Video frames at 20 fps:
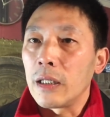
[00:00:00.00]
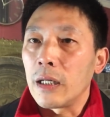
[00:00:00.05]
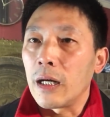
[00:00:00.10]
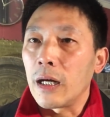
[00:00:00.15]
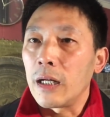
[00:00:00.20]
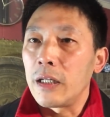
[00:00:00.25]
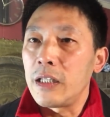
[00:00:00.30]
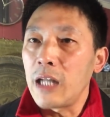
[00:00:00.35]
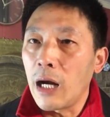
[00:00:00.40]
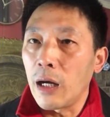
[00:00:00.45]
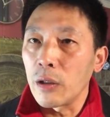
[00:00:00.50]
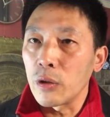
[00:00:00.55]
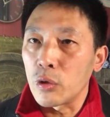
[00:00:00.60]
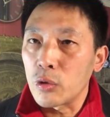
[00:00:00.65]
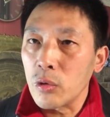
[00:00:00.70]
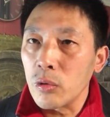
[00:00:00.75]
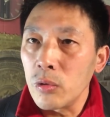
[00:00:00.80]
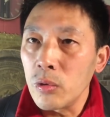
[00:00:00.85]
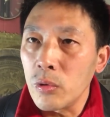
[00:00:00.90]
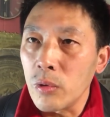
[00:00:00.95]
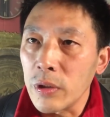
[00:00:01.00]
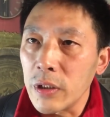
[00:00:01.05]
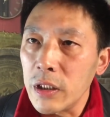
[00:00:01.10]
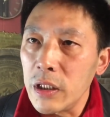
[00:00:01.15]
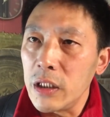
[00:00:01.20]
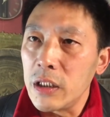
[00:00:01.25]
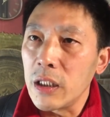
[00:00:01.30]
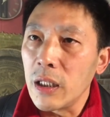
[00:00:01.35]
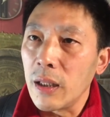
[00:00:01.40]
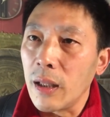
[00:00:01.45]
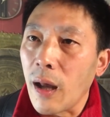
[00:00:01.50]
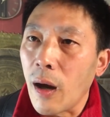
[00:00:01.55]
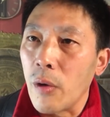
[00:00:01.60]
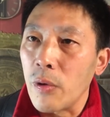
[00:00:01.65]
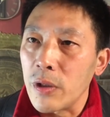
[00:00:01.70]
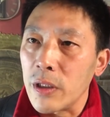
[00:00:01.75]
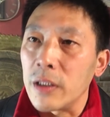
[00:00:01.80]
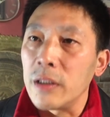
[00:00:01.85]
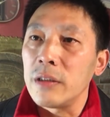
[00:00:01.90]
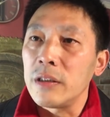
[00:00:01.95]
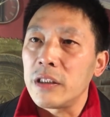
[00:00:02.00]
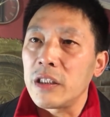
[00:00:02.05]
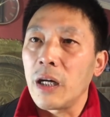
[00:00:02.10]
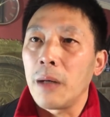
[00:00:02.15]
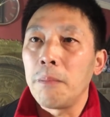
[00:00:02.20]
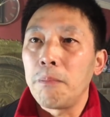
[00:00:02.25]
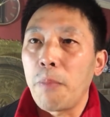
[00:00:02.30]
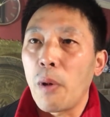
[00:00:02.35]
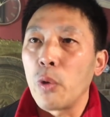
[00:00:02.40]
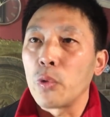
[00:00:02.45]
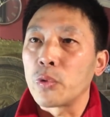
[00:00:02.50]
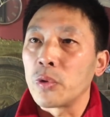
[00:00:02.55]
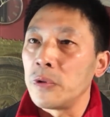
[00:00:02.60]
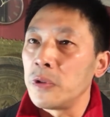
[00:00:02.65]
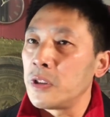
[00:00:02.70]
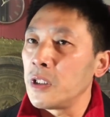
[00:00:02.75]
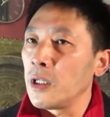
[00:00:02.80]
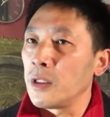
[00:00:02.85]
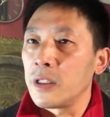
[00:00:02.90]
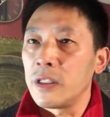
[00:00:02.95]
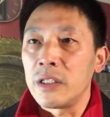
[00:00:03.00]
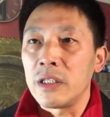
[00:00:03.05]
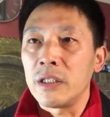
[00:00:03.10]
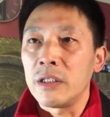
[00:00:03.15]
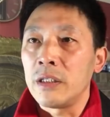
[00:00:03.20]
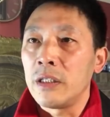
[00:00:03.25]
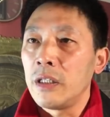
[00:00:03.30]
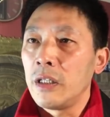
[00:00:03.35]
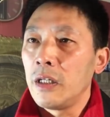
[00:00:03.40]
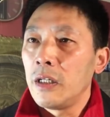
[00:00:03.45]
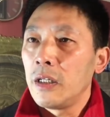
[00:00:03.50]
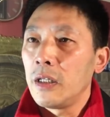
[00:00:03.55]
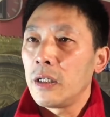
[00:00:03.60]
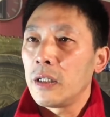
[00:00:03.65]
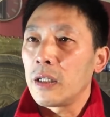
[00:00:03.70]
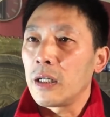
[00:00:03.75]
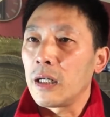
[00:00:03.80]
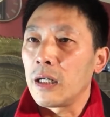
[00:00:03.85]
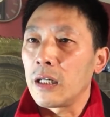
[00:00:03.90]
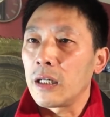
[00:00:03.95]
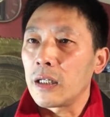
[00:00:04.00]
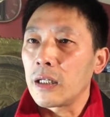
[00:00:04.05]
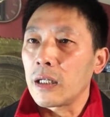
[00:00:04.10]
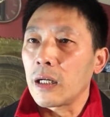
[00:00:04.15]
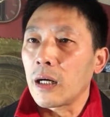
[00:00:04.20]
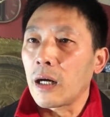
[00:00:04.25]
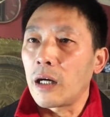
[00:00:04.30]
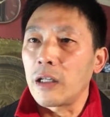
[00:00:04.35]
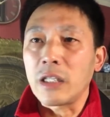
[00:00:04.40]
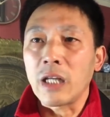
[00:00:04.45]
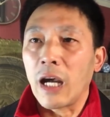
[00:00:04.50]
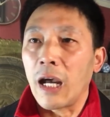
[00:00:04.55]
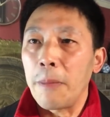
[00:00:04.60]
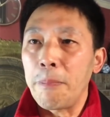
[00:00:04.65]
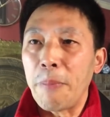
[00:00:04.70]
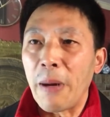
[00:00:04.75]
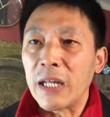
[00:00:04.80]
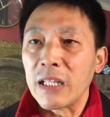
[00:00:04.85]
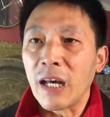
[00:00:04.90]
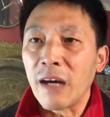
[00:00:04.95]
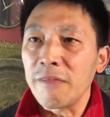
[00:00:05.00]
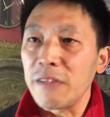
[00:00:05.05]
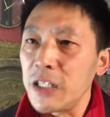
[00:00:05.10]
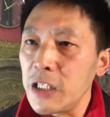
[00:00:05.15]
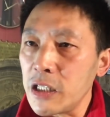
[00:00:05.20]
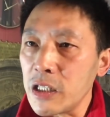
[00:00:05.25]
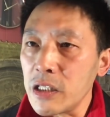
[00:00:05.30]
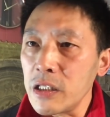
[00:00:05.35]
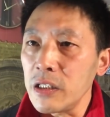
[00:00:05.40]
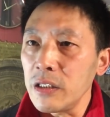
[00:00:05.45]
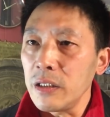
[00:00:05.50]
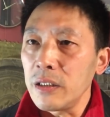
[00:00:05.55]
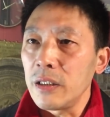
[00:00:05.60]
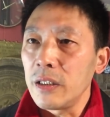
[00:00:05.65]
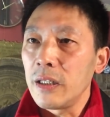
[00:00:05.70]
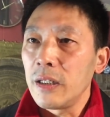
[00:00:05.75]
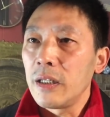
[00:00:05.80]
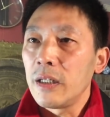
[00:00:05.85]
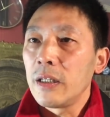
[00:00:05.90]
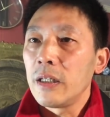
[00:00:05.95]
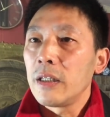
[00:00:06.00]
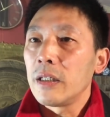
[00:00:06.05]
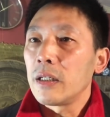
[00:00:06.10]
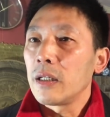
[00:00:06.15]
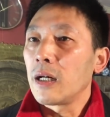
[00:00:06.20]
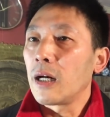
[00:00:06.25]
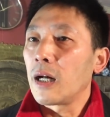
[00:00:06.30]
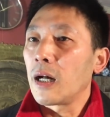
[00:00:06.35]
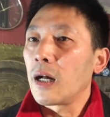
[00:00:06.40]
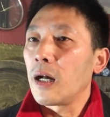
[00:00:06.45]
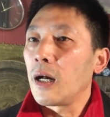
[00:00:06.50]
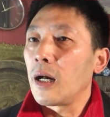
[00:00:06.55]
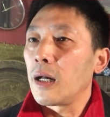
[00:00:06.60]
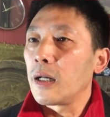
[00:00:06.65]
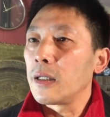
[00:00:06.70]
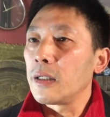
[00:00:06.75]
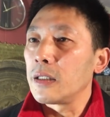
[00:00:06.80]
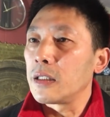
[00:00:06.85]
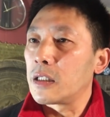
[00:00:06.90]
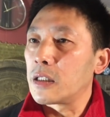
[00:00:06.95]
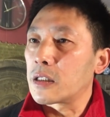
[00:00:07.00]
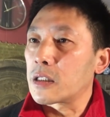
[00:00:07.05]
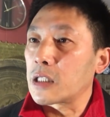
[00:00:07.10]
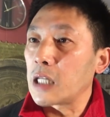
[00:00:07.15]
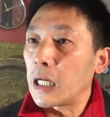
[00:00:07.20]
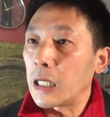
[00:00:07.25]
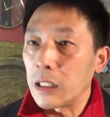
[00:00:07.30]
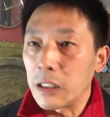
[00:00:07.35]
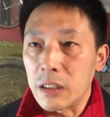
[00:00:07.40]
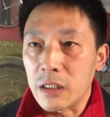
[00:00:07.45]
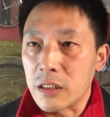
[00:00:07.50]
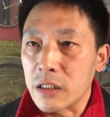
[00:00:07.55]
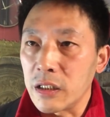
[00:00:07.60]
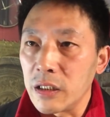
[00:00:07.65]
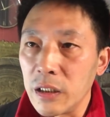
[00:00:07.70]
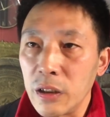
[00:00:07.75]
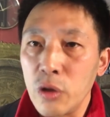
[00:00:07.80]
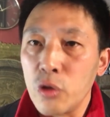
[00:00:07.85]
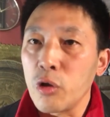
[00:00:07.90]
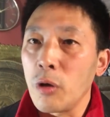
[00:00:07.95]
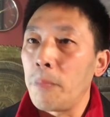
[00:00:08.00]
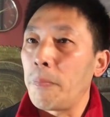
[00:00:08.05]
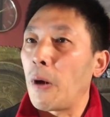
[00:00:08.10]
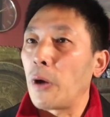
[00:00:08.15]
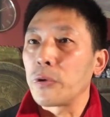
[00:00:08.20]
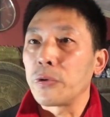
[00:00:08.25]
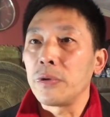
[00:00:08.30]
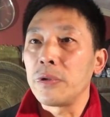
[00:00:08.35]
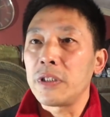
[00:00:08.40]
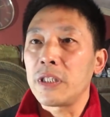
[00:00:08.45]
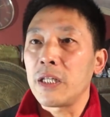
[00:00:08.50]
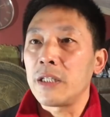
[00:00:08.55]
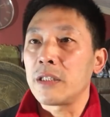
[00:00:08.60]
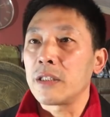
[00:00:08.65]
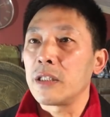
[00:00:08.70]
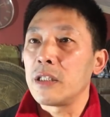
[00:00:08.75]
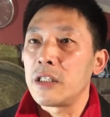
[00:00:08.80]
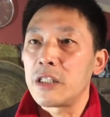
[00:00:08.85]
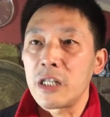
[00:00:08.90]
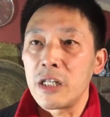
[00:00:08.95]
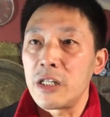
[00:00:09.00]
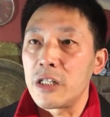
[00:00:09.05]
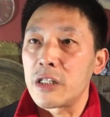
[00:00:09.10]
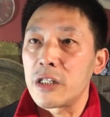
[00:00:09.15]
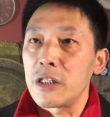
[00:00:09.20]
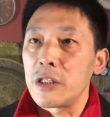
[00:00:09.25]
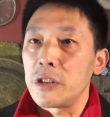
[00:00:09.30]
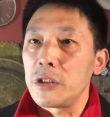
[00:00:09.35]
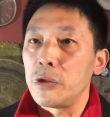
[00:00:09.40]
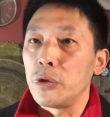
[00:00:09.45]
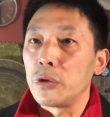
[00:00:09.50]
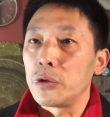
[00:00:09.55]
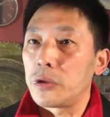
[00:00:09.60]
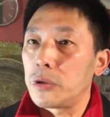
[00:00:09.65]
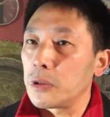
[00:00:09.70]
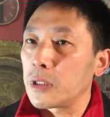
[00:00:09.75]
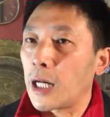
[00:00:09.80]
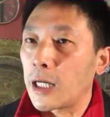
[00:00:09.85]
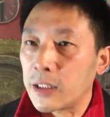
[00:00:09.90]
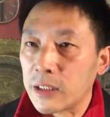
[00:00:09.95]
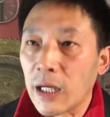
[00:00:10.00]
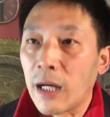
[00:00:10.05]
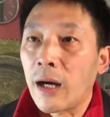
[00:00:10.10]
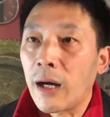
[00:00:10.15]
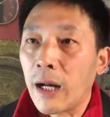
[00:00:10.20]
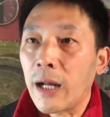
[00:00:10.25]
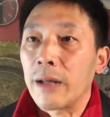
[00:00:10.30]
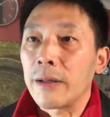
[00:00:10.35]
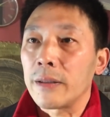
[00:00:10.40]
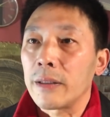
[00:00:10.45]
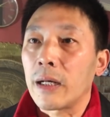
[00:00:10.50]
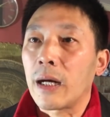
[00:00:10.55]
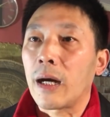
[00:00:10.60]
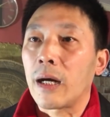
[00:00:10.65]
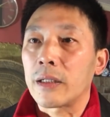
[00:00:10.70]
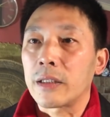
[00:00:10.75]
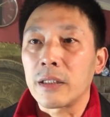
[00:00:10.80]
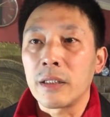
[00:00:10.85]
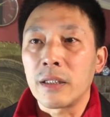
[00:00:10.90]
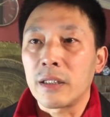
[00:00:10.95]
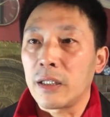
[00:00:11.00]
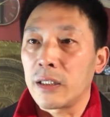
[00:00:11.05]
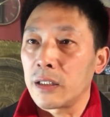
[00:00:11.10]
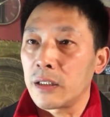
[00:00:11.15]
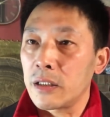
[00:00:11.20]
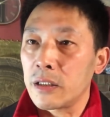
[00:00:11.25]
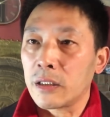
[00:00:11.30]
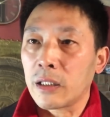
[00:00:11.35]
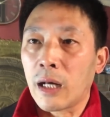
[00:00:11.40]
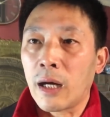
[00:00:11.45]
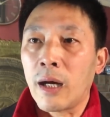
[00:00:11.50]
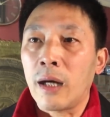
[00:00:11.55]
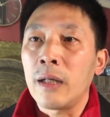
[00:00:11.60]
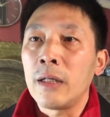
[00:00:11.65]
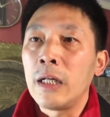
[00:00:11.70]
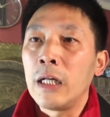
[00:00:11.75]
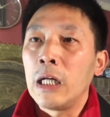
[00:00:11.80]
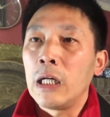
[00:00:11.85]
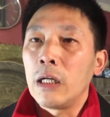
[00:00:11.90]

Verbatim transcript: 呃，让中国的一些老人像鲍同这样的人，呃，而且还拜他为师，呃，这个只能说鲍同先生的认知有巨大障碍啊，这个可能是他。